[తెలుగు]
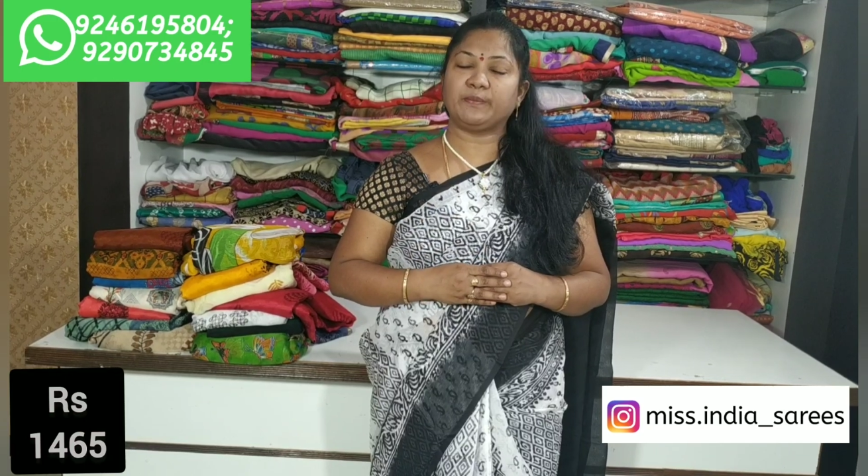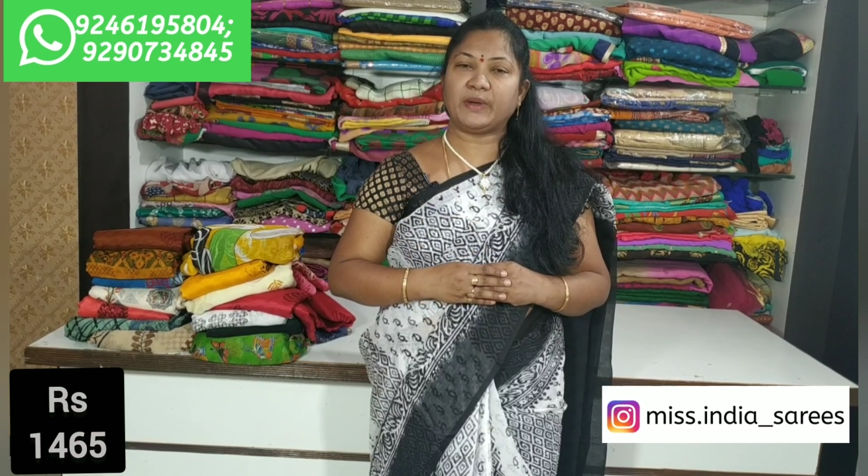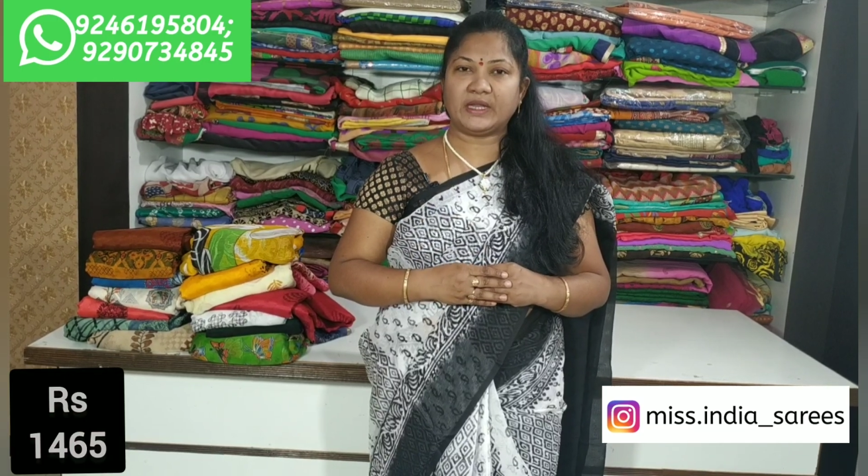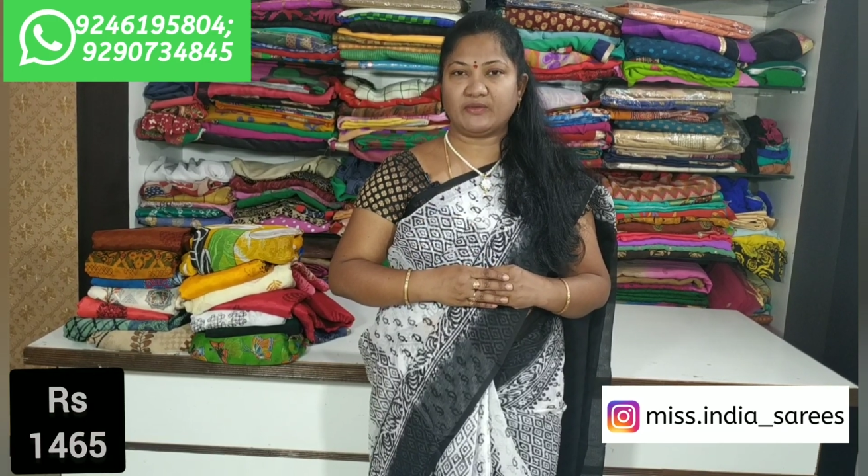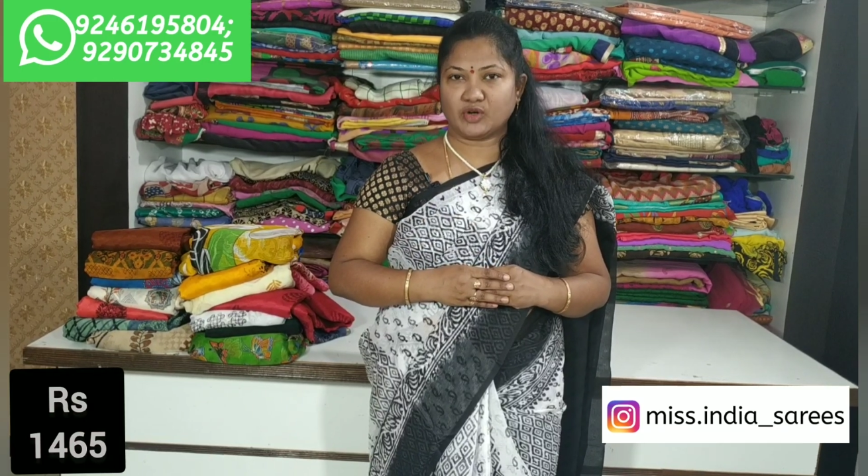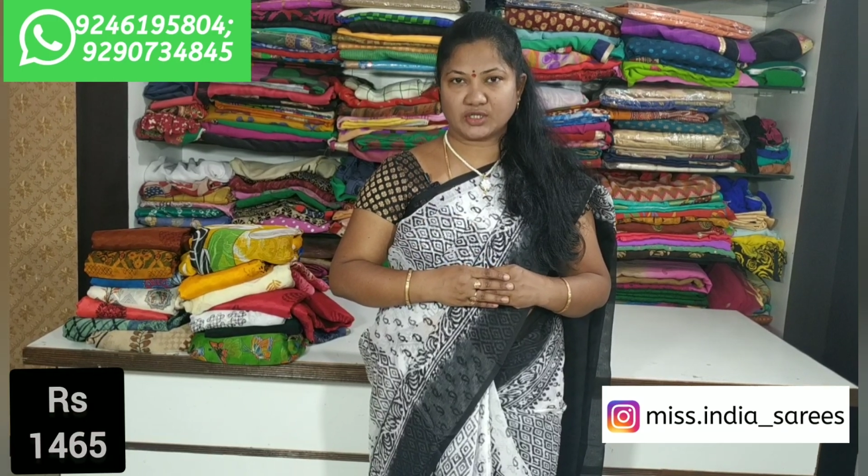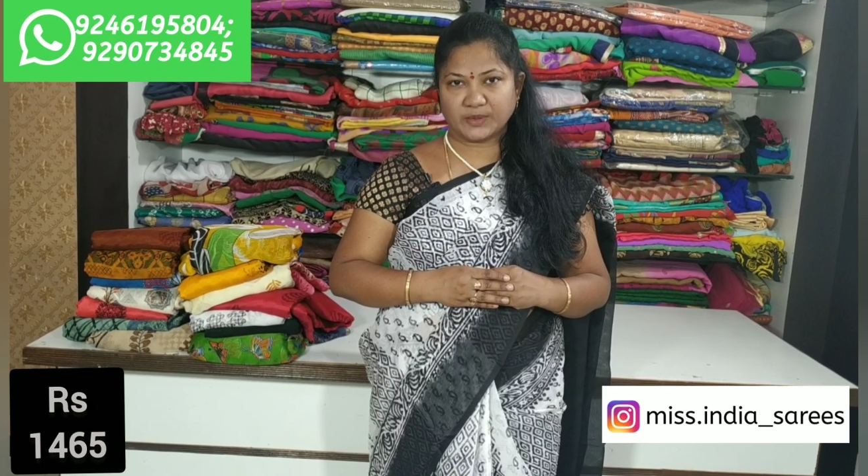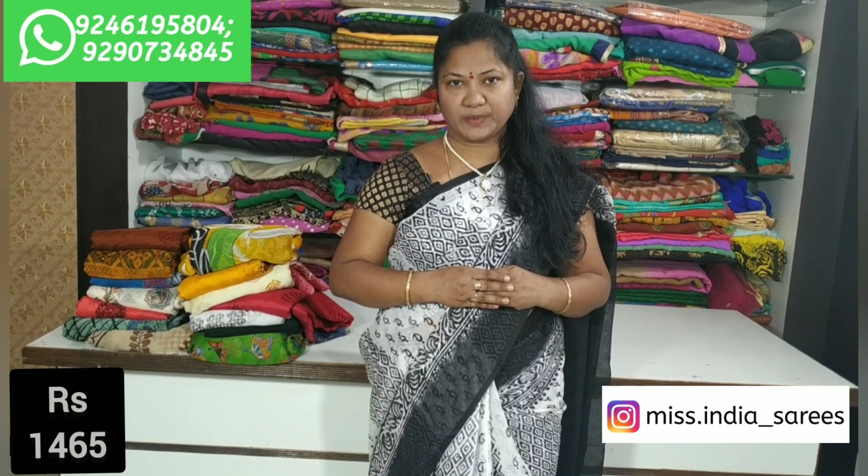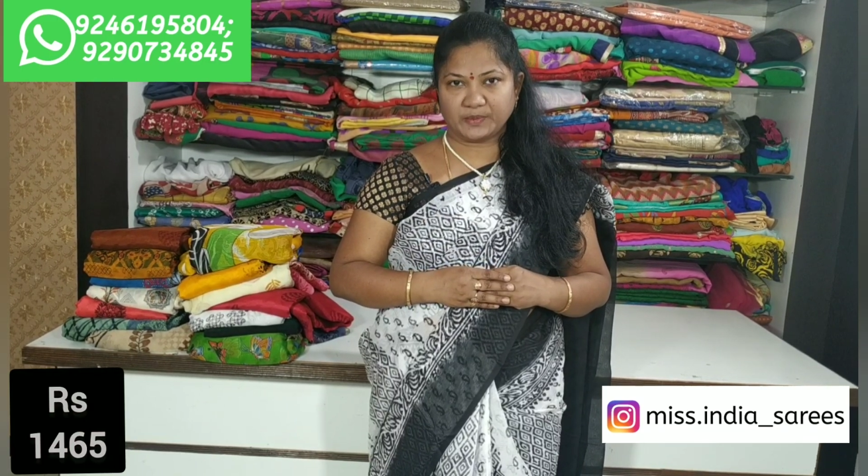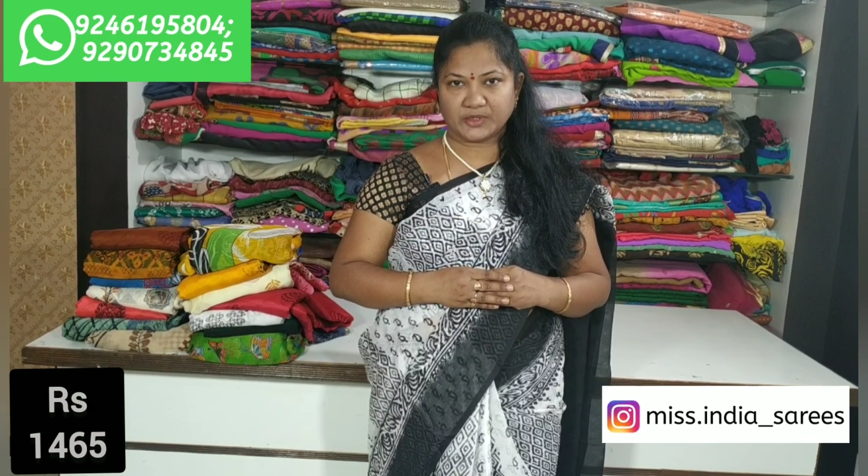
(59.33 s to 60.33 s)
పైన
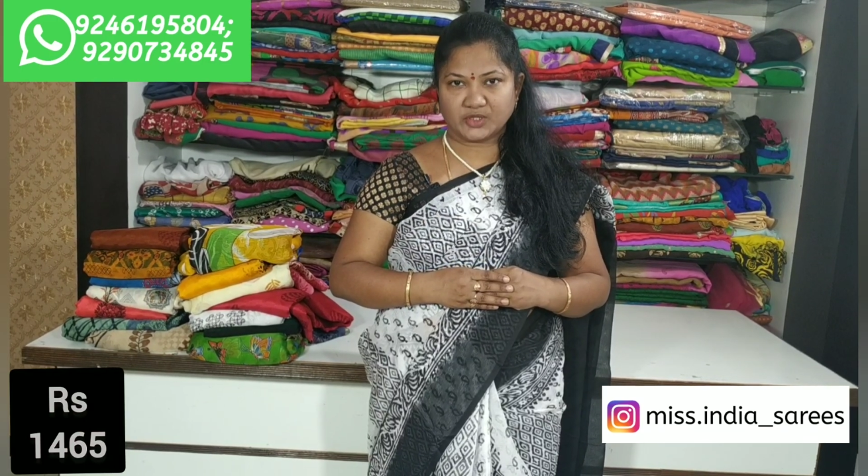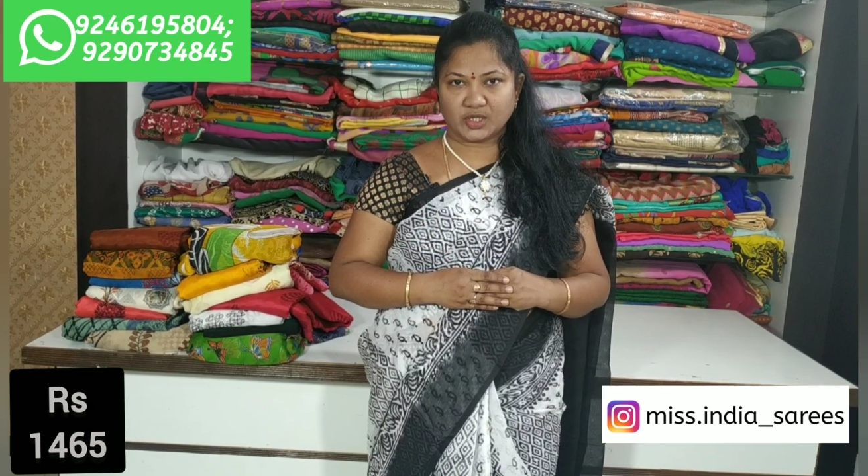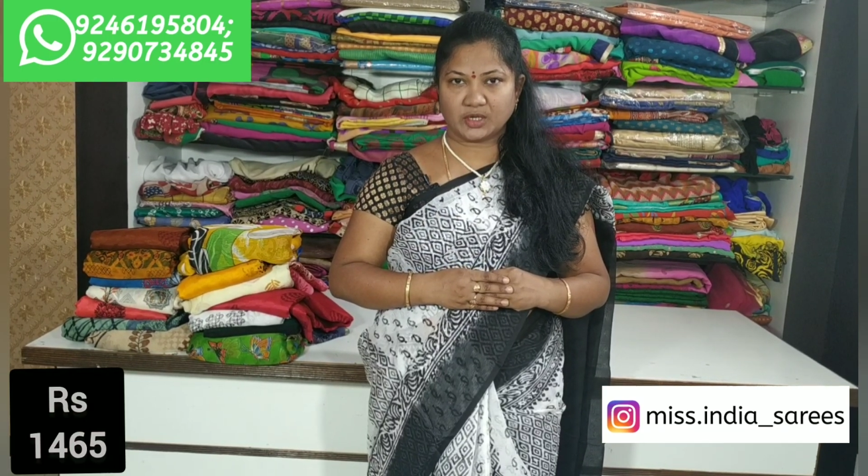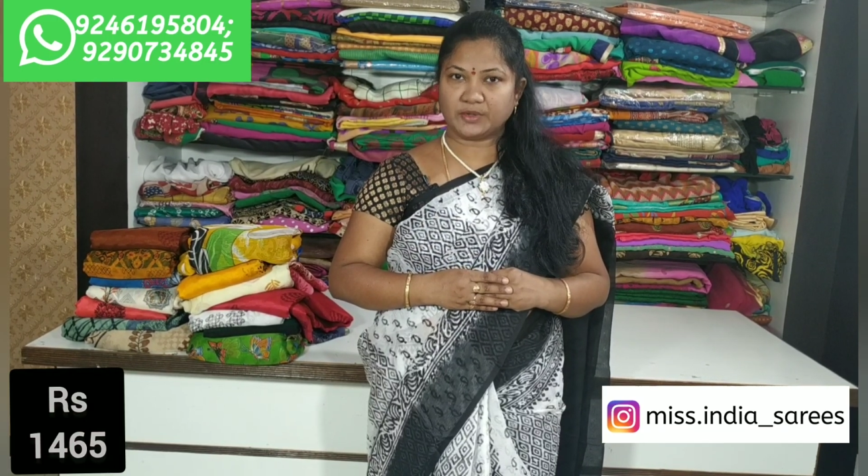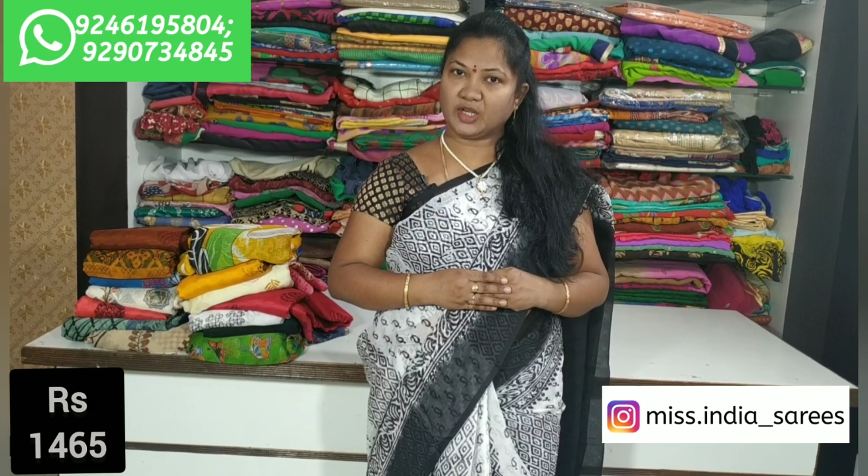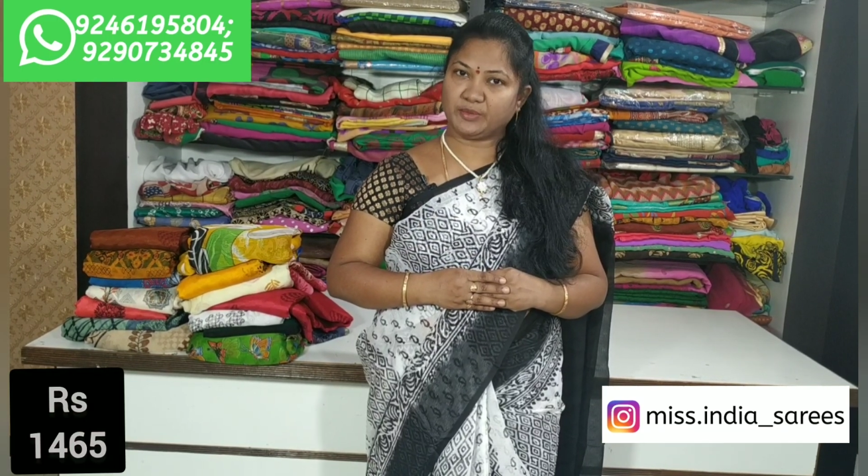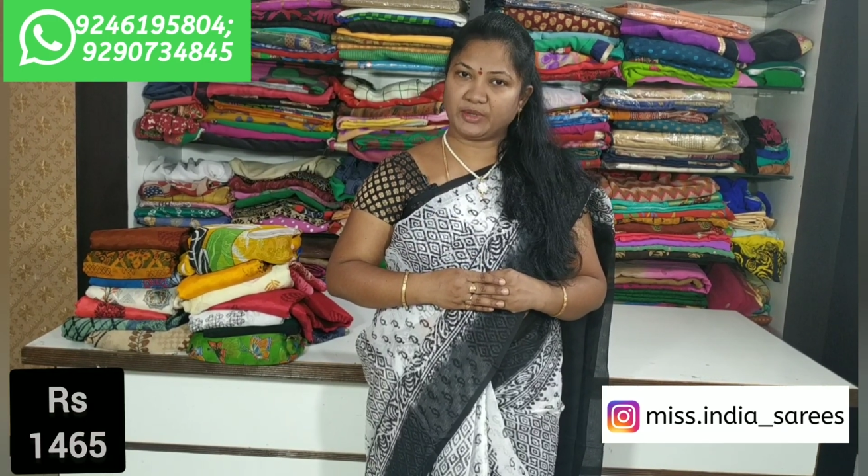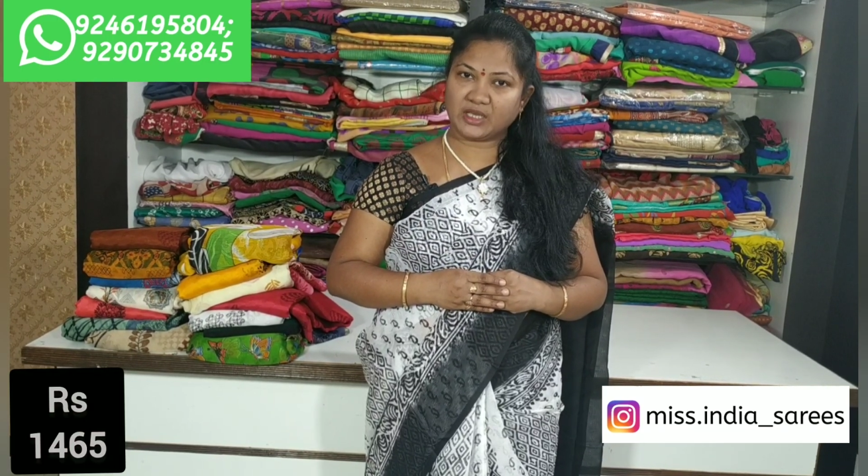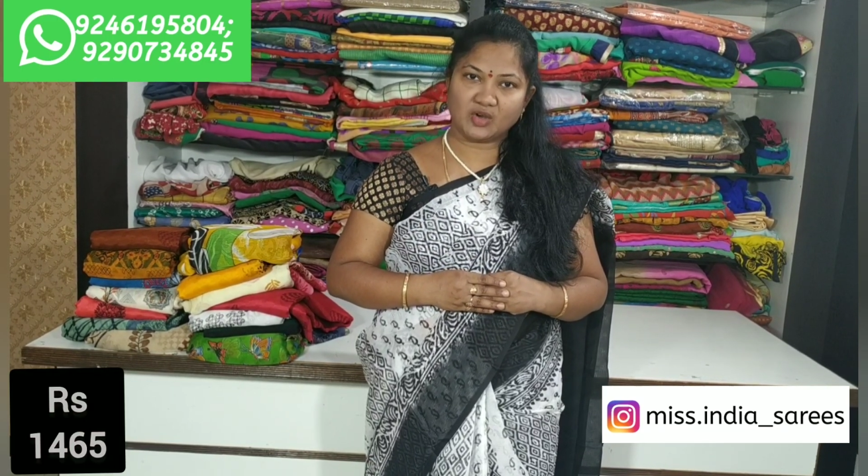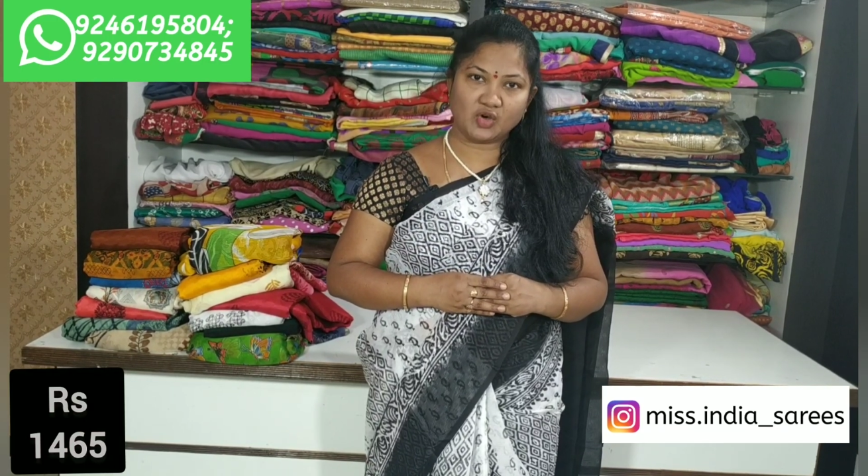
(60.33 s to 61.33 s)
వాట్సాప్ నెంబర్స్ ఉన్నాయి కాబట్టి ఆ
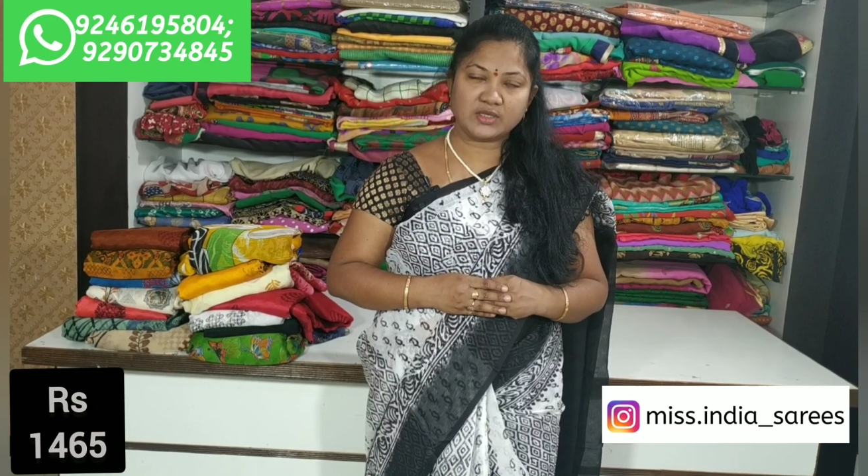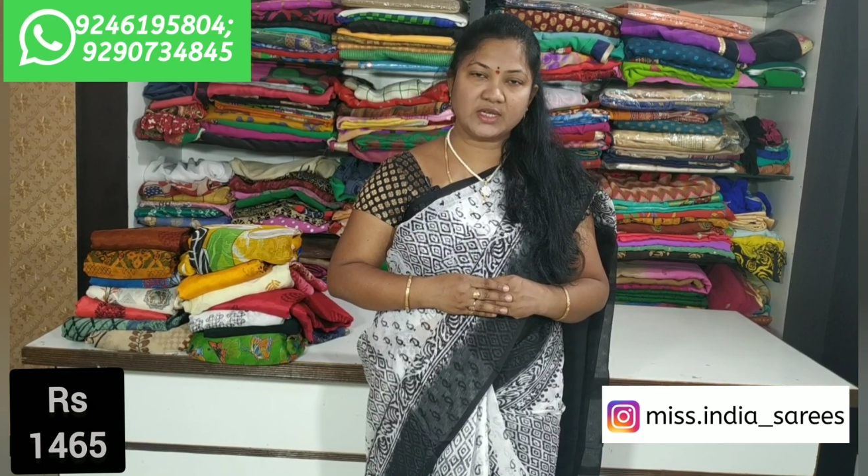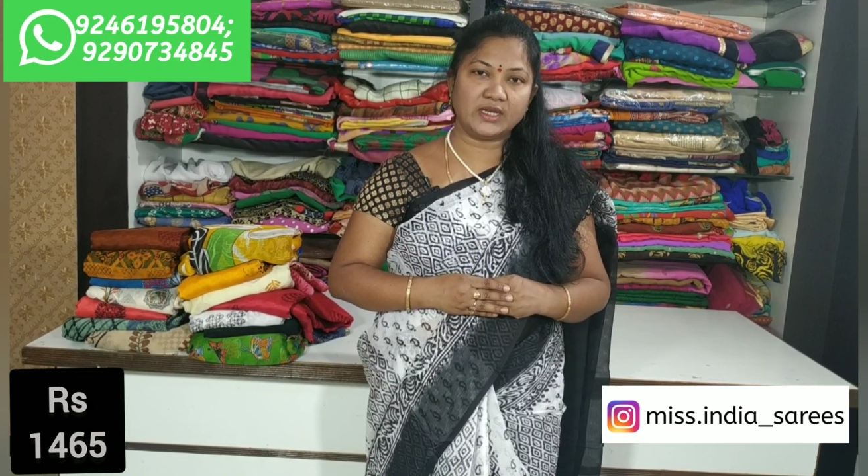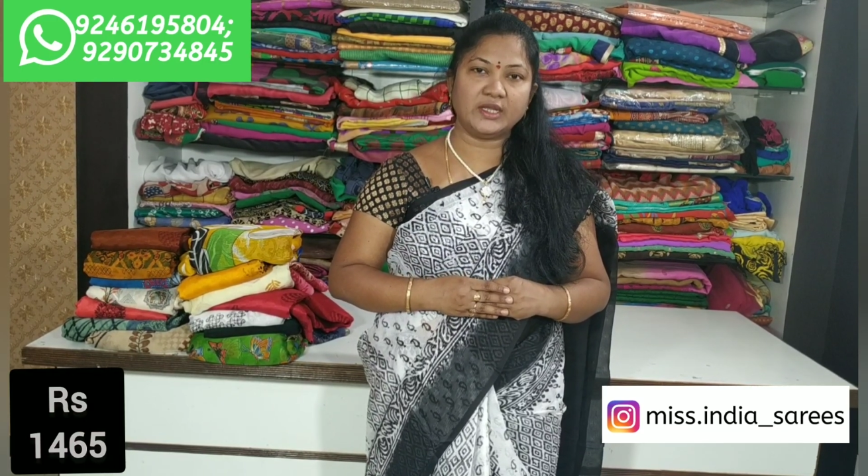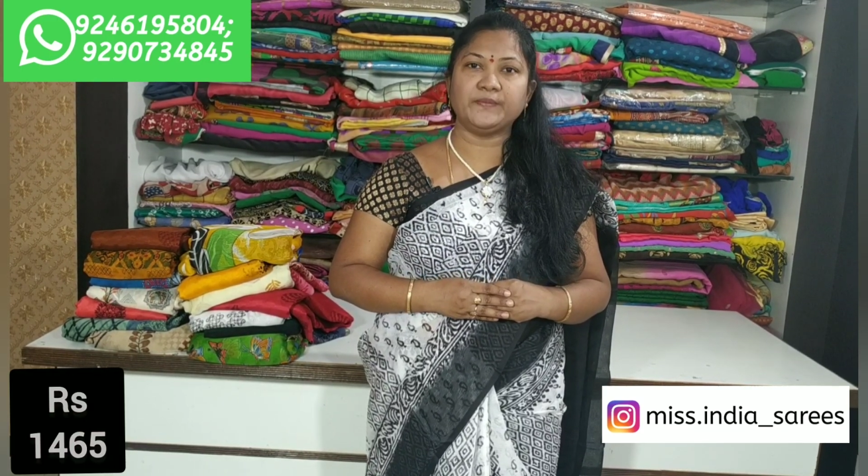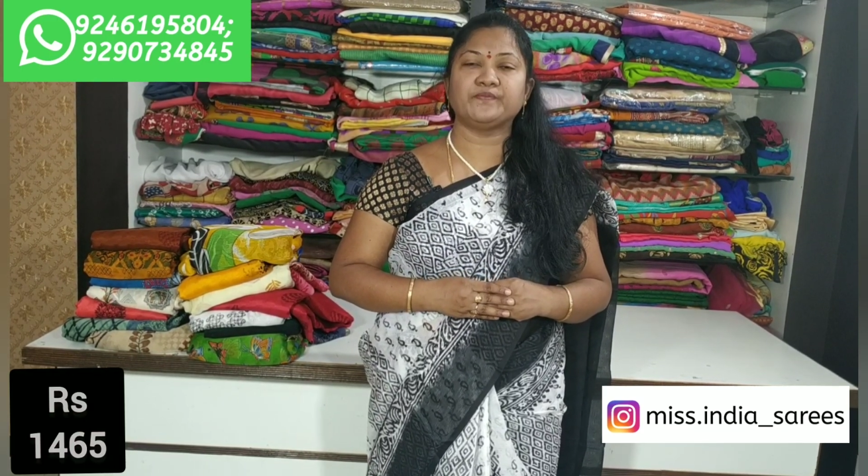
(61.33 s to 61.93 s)
నెంబర్కి కాల్ చేయండి